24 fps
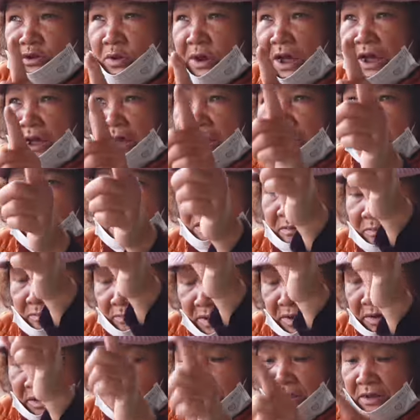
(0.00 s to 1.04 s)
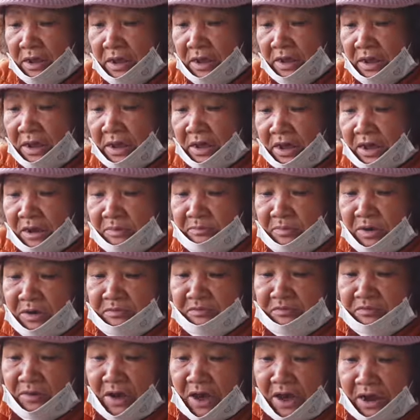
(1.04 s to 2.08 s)
ba toa mới
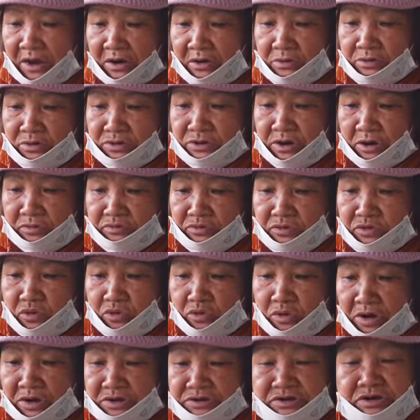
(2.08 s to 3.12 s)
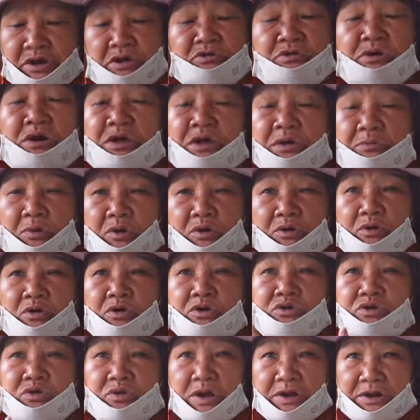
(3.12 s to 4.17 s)
vào trong chùa sau khi bộ
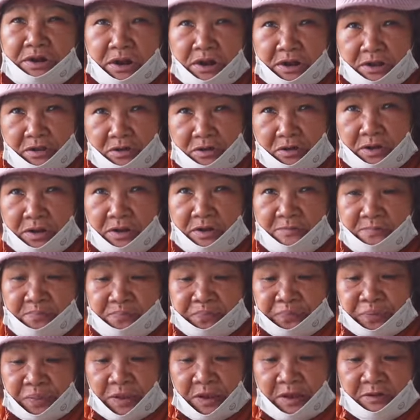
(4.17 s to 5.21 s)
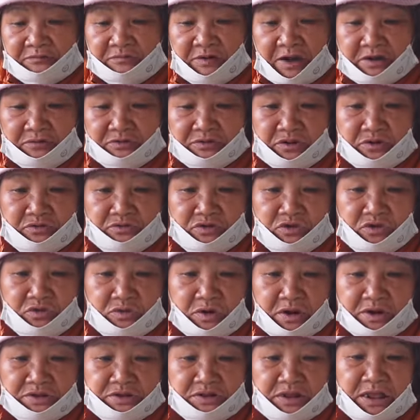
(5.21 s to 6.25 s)
đội chuyển đi rồi vào trong
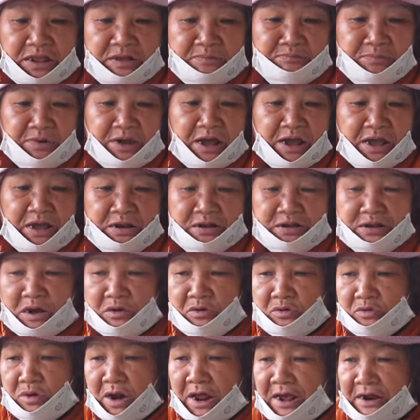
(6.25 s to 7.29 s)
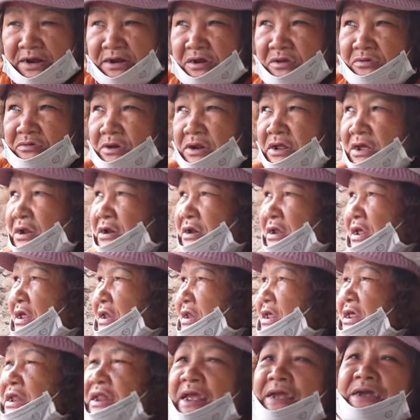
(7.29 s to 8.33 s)
chùa tìm các đầu đạn đầu điếc để
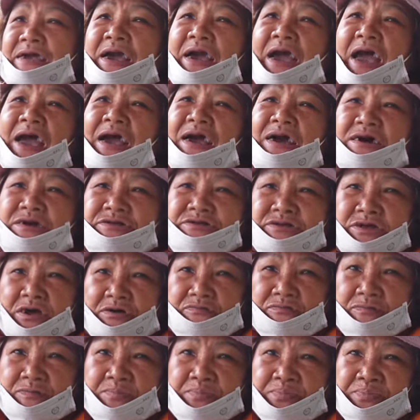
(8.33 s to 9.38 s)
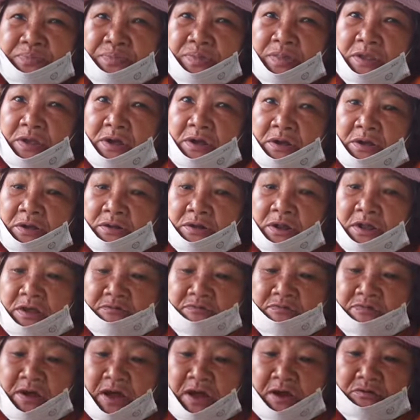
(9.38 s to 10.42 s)
đi đánh cá ở sông à thế
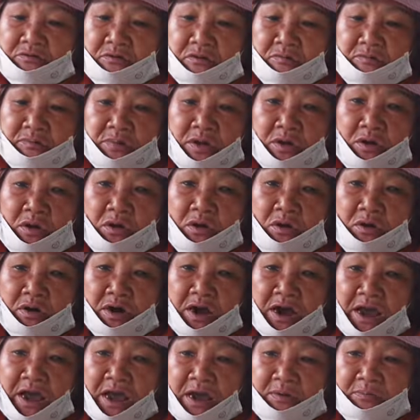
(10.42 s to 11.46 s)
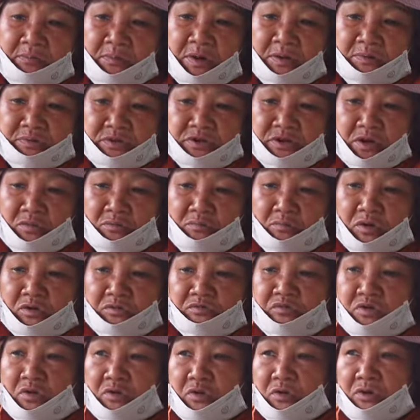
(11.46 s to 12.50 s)
vào nó mới gõ gạc mà trong một
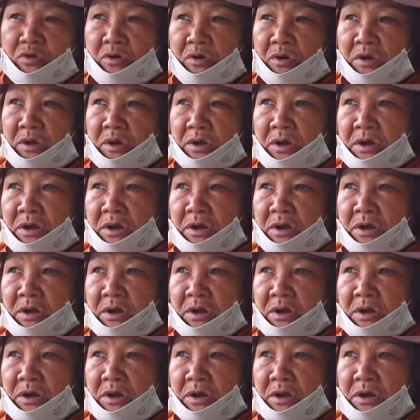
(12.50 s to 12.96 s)
phố